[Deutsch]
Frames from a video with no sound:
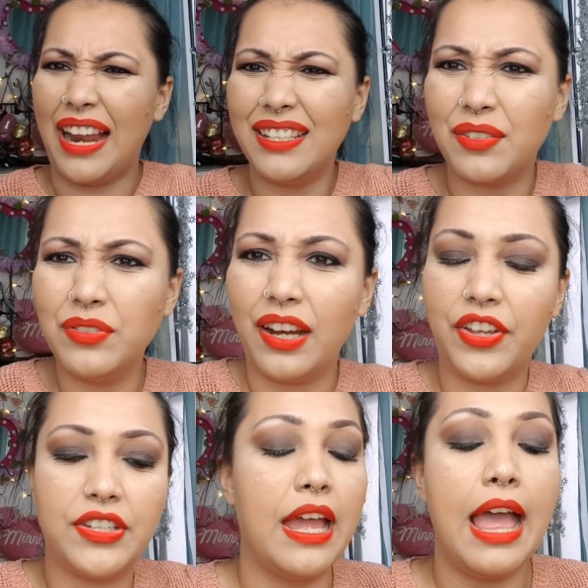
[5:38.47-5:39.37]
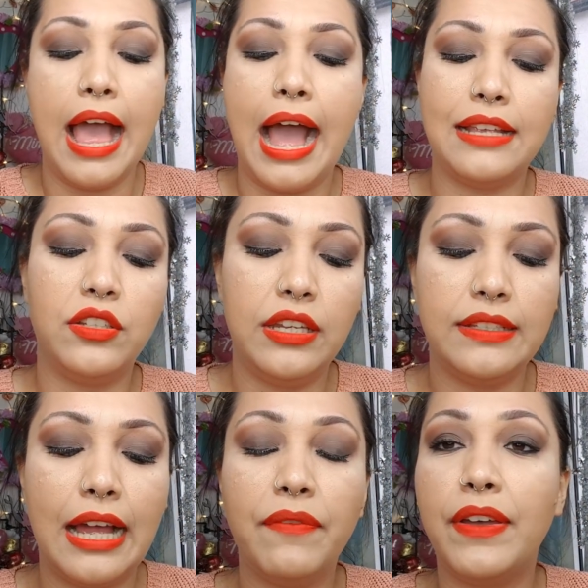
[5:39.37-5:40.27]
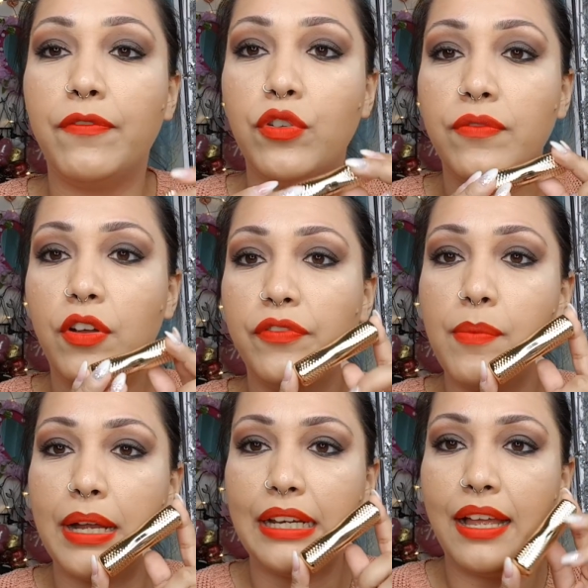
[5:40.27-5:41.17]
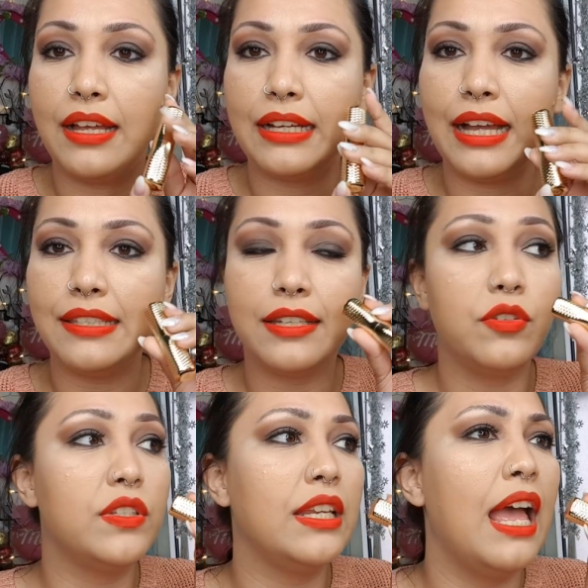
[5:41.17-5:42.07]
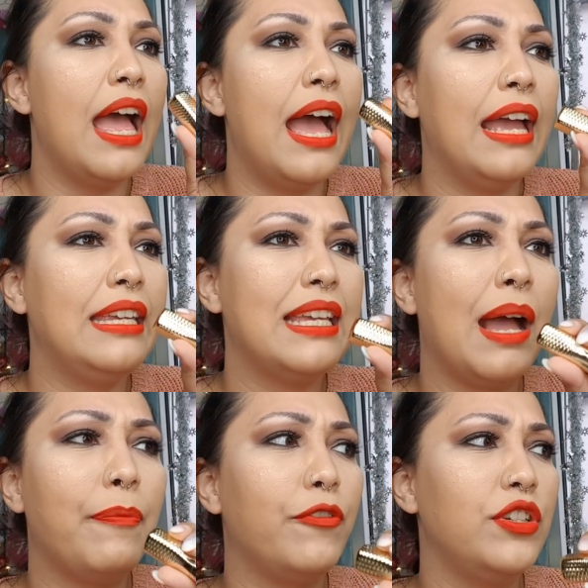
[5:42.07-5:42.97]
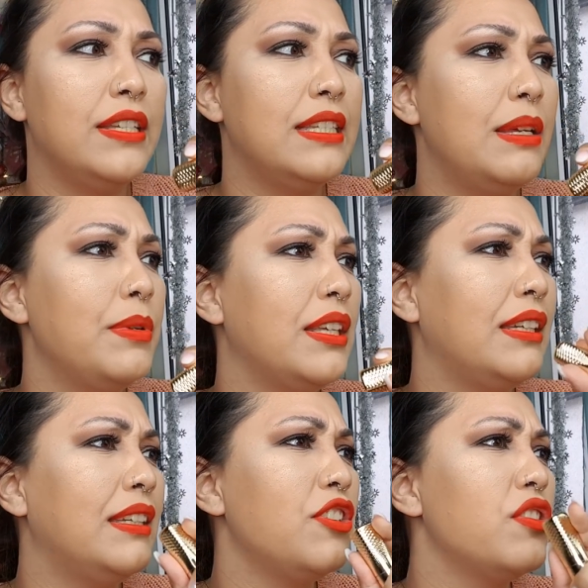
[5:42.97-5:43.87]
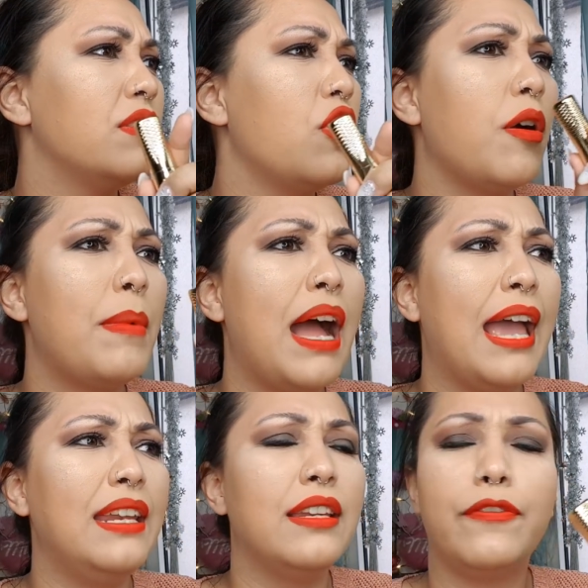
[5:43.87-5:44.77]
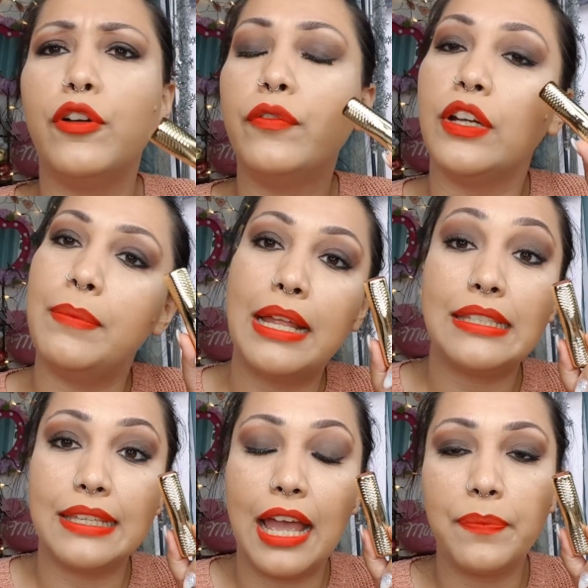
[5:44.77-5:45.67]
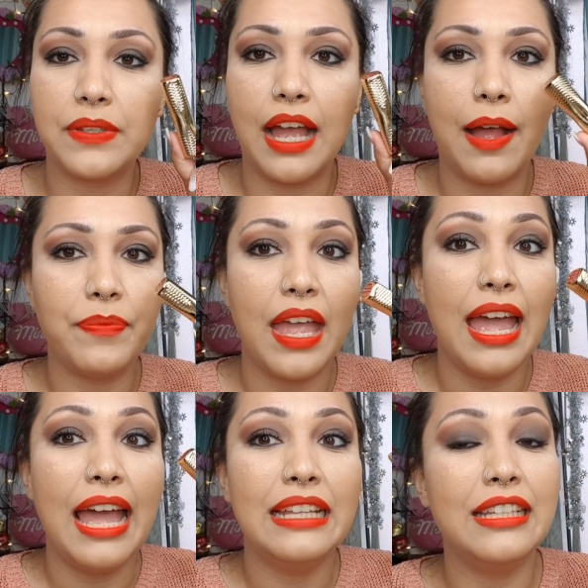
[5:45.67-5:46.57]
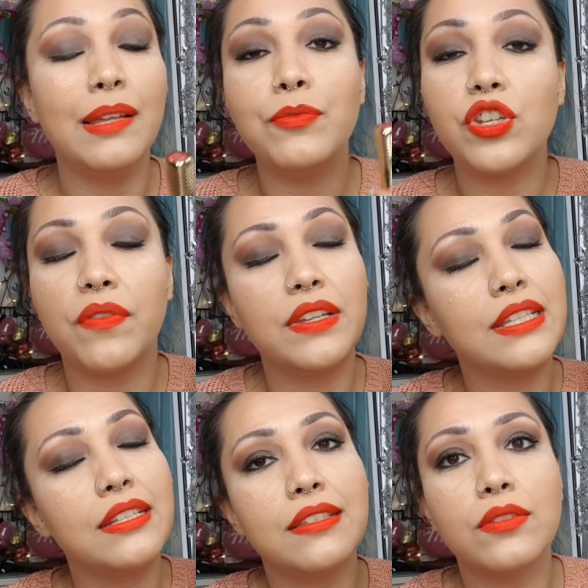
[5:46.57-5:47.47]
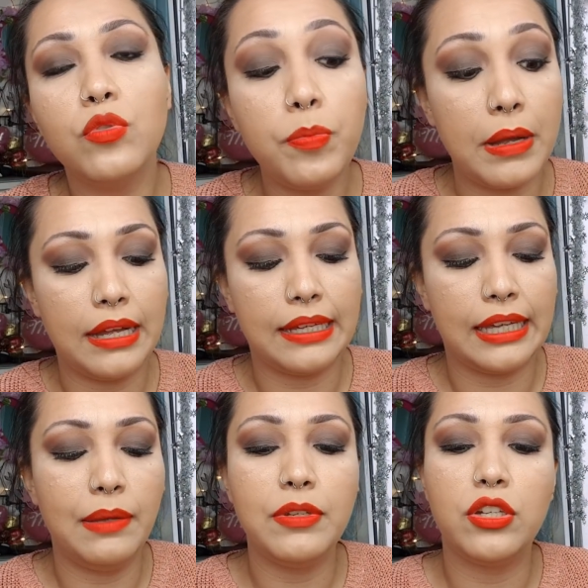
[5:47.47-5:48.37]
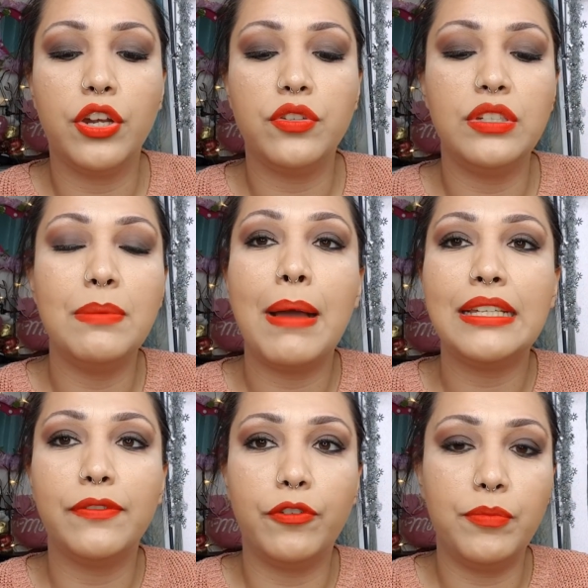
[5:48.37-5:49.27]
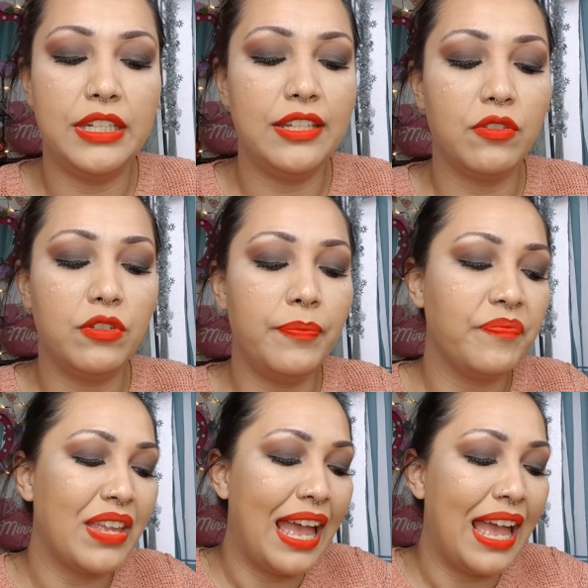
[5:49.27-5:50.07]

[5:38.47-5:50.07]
alles runter, Leute. Also die Sachen waren auf jeden Fall äh, krass reduziert. Ich habe von diesen Limited Editions nochmal eine davon von dem letzten Herbst gehabt. Die Lippenstifte sind super cremig, Leute. Und die matte Formulierung,